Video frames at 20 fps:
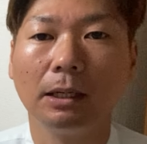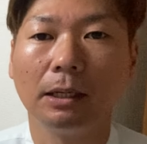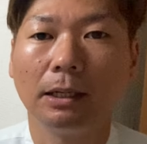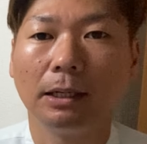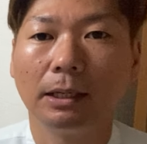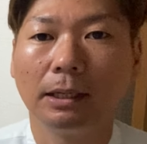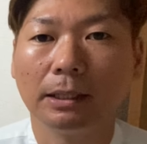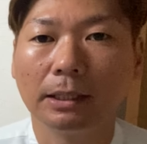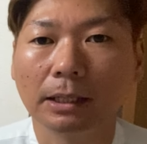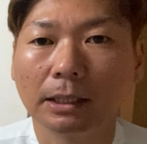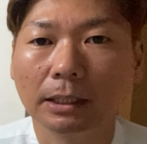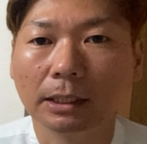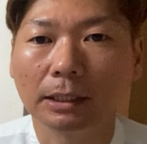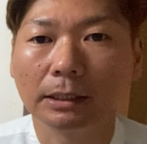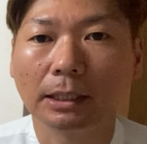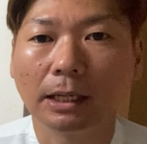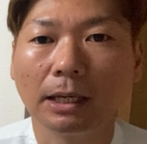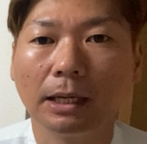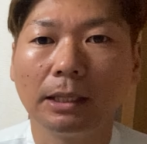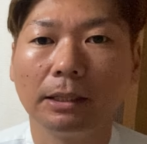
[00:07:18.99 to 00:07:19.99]
えー、なかな
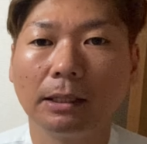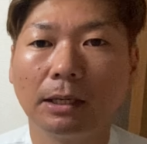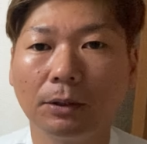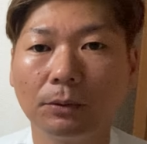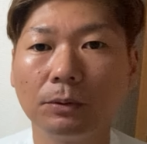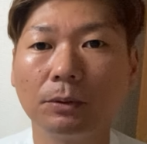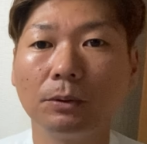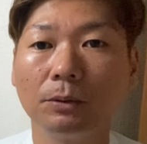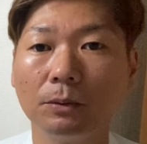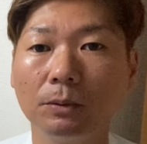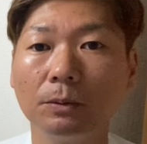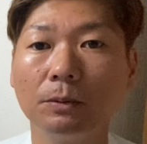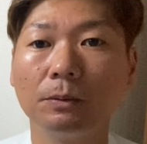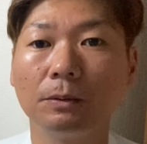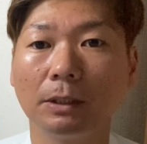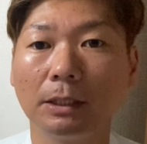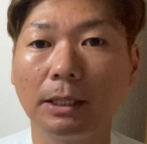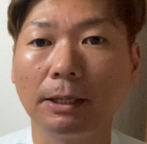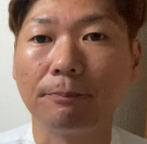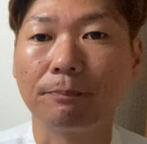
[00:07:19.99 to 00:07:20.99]
か大変だよっていうふ
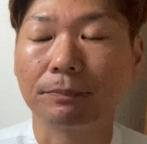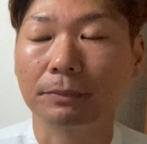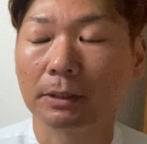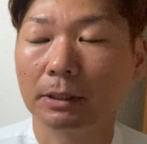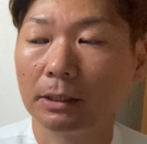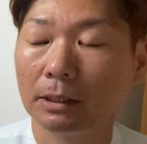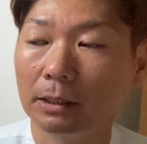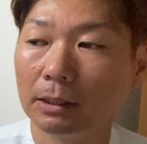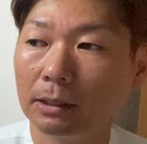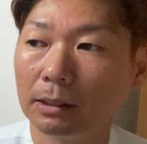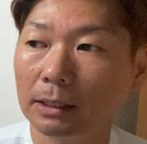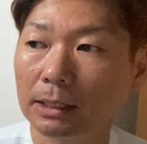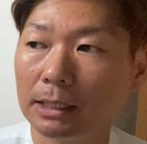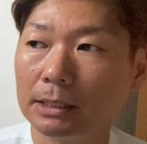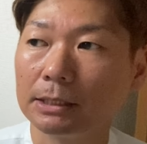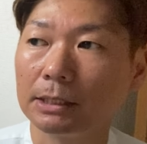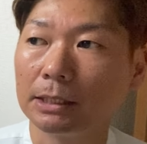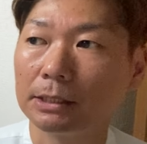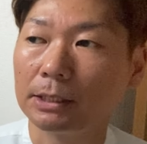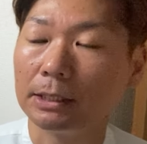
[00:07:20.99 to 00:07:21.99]
うなね、えー、
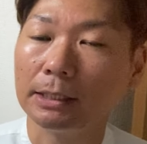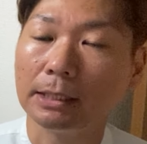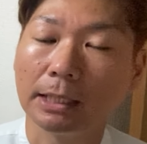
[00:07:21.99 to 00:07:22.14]
感じなんですよ。